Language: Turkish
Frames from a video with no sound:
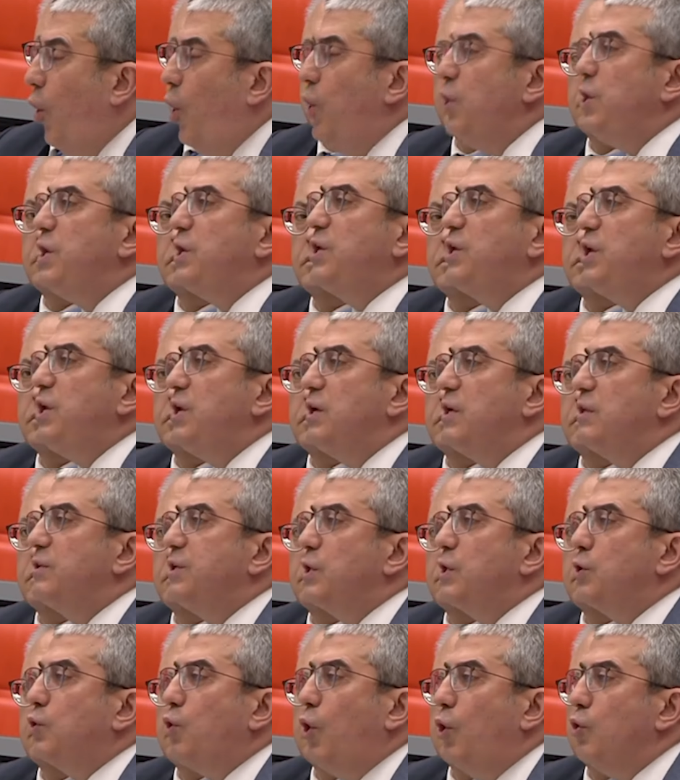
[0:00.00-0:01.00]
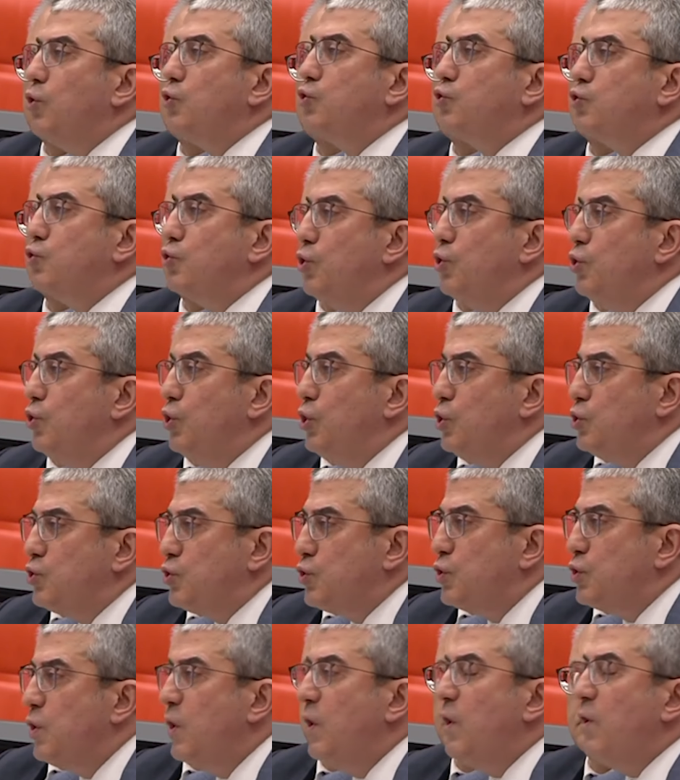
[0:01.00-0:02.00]
12 yıldır
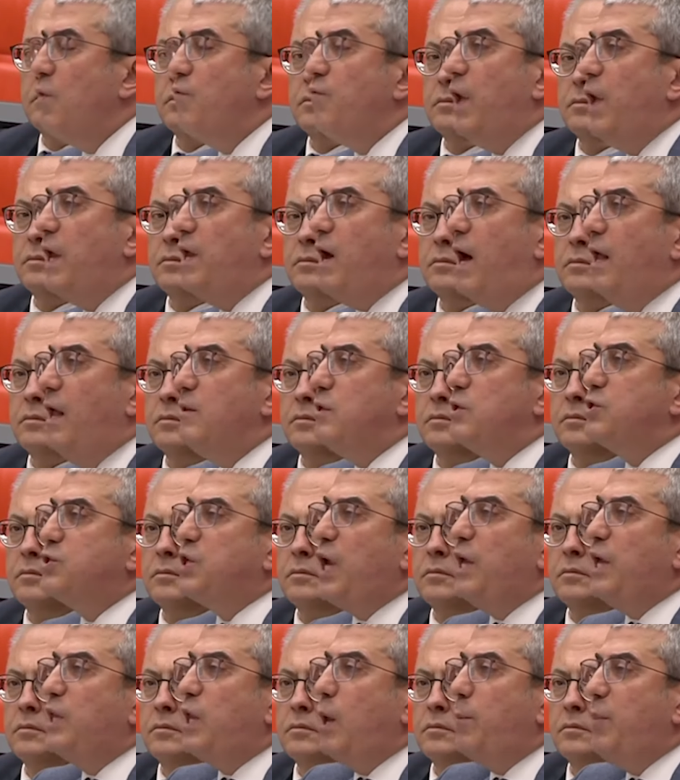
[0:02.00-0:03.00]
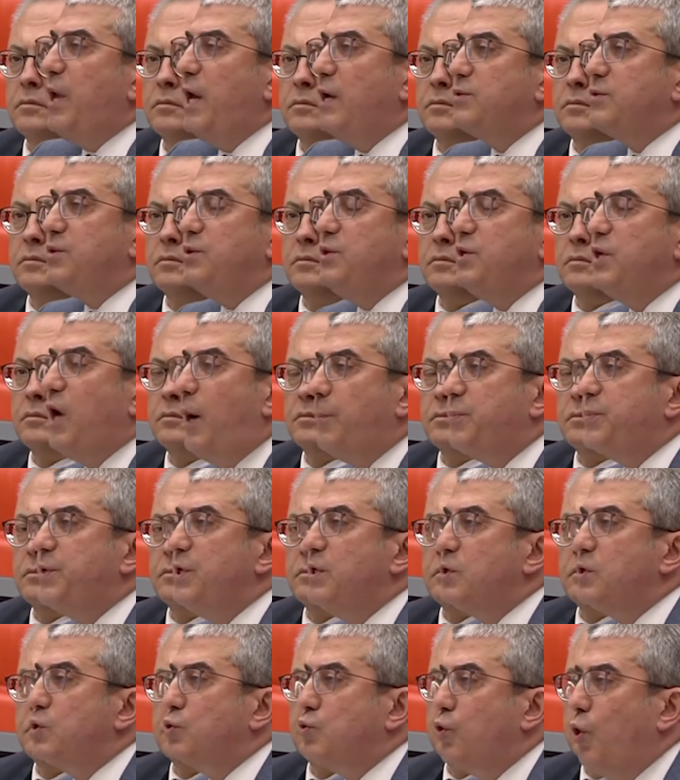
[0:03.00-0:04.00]
konuştuğunuz ve yalnızca edebiyatını
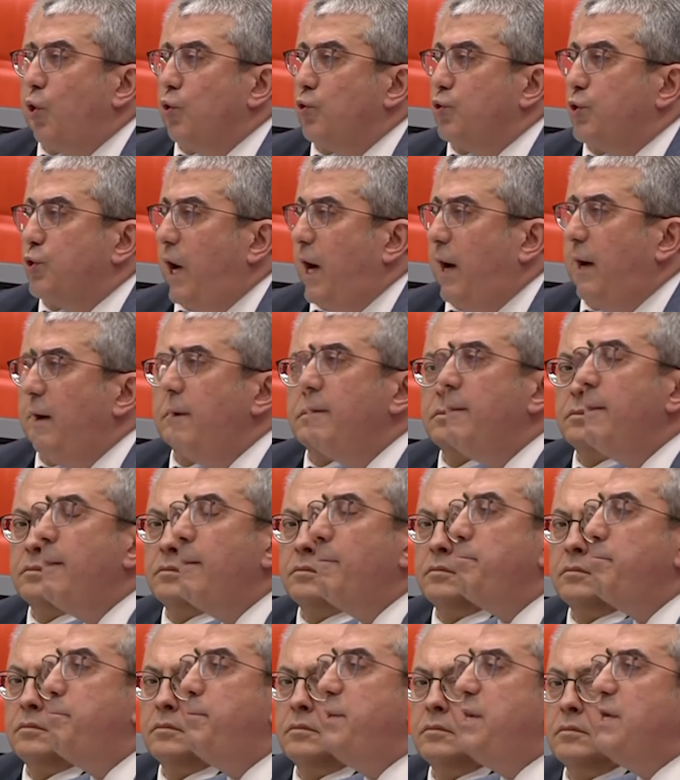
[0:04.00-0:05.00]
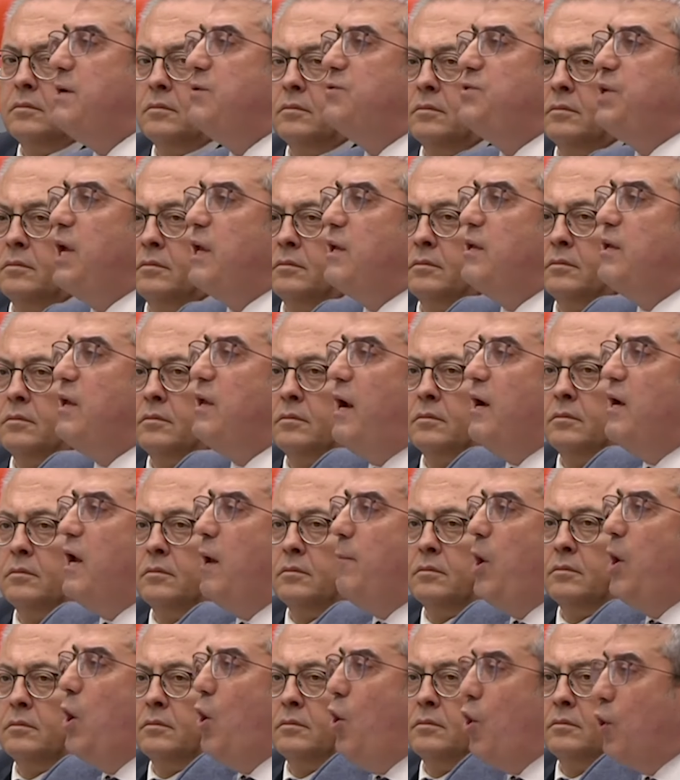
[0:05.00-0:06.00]
yaptığınız konuda bir tek
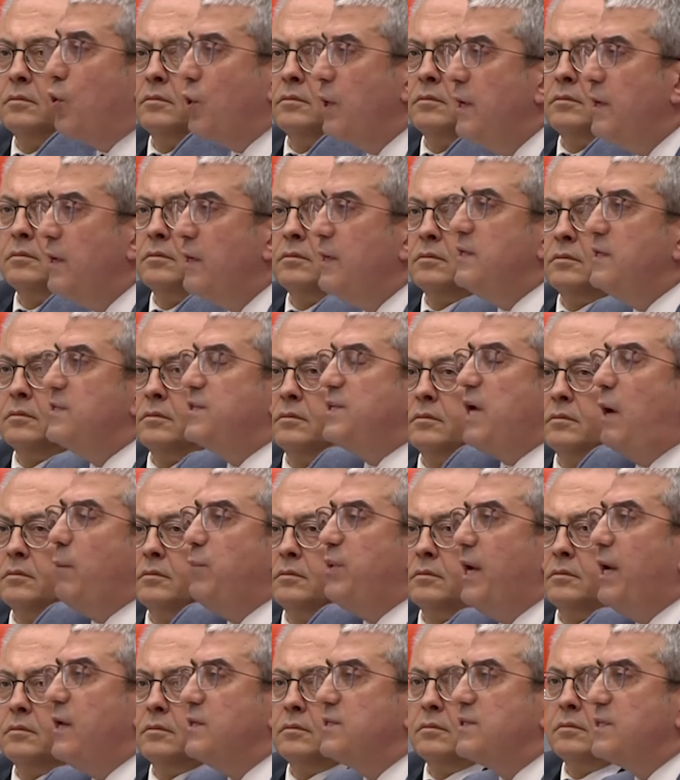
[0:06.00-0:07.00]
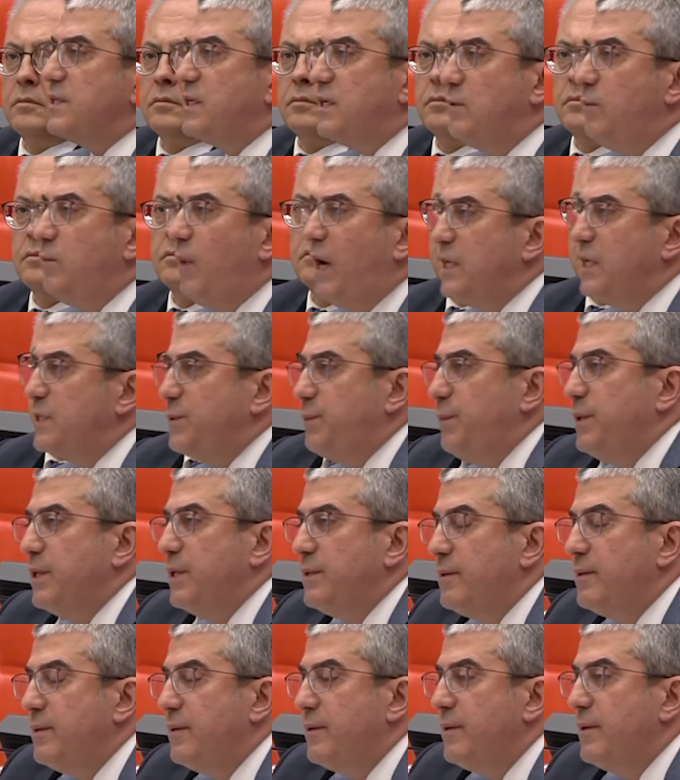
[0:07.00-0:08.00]
ilerleme yok. İnsan biraz sıkılmaz
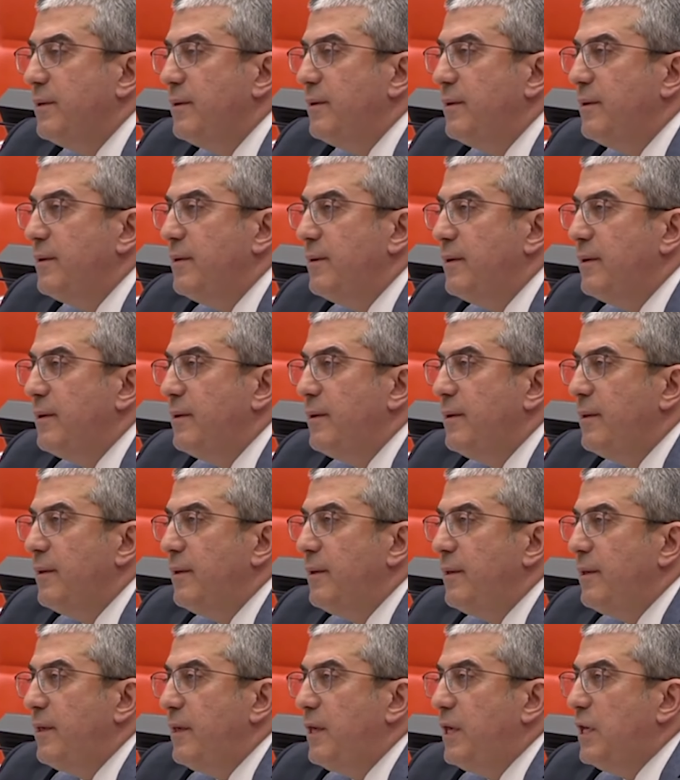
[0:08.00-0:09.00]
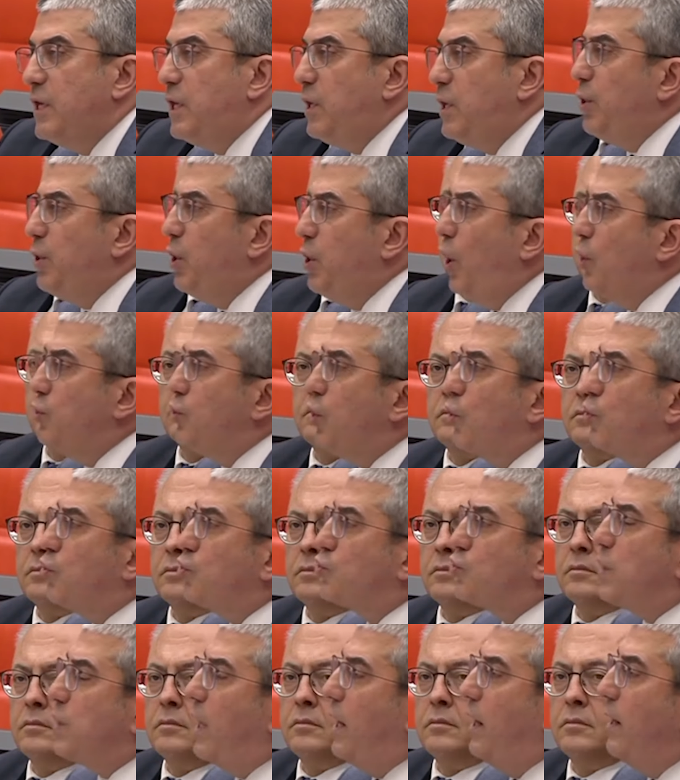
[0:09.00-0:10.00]
mı?
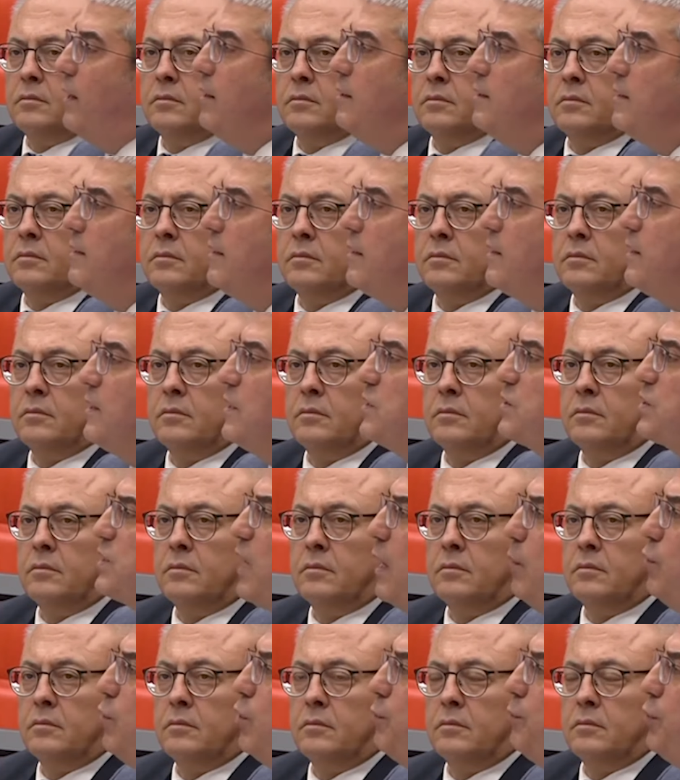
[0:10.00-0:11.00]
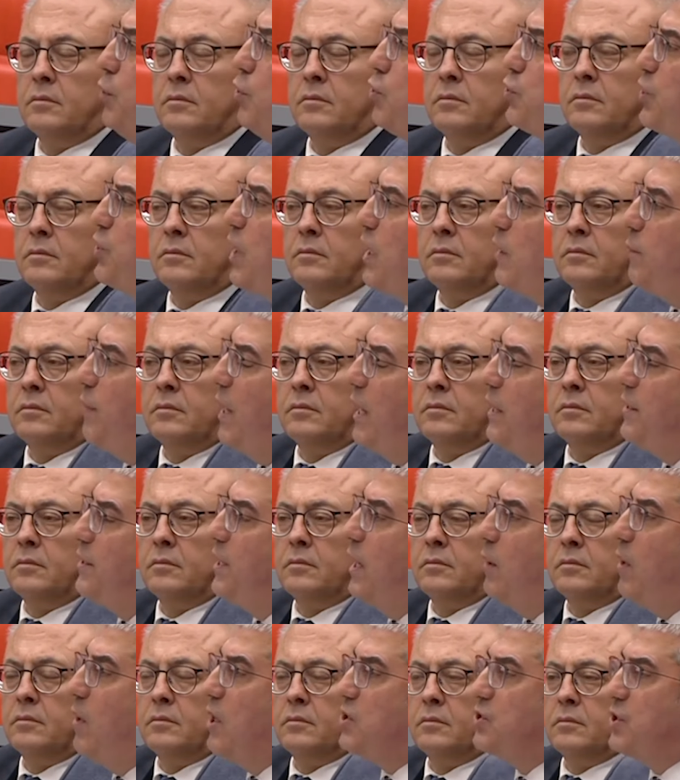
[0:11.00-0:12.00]
2019'da İstanbul Büyükşehir
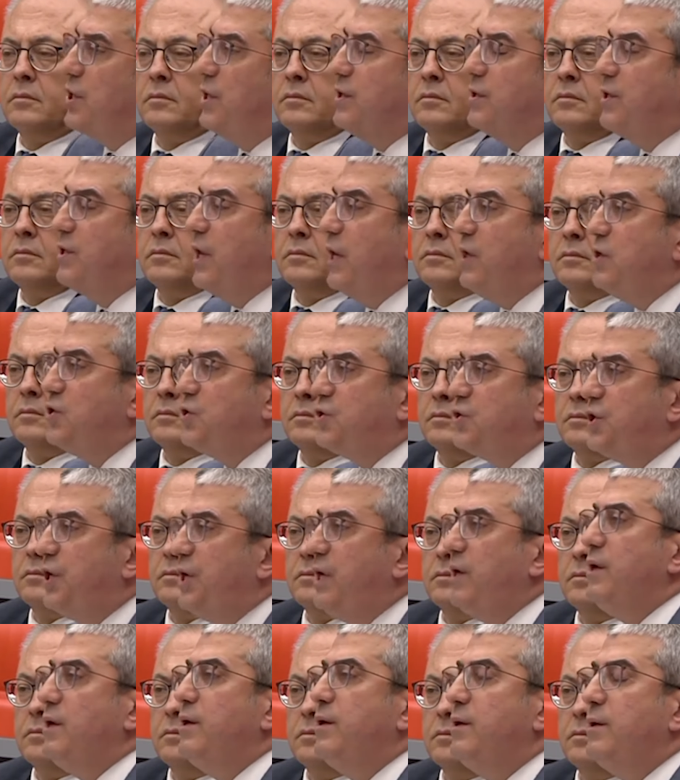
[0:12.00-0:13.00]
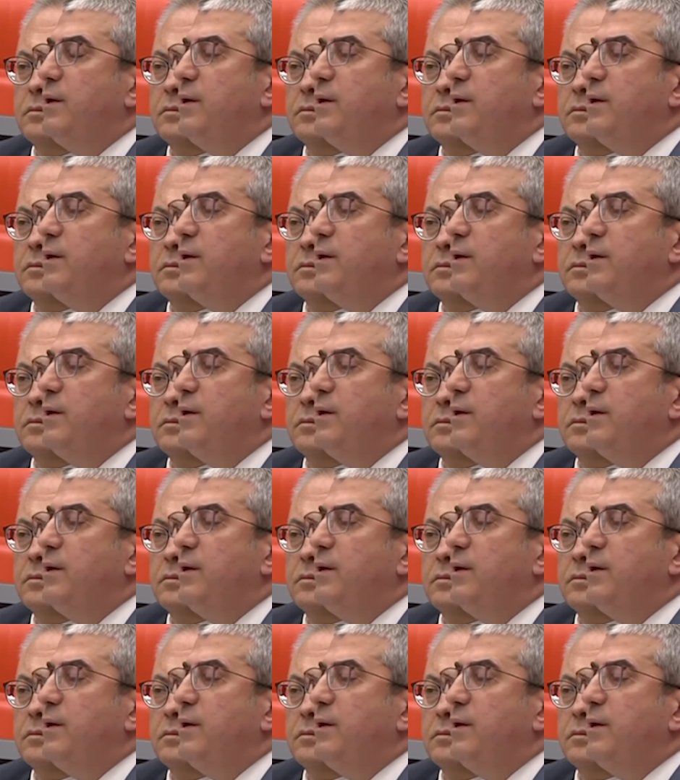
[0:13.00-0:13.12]
Belediye Başkanı değişti.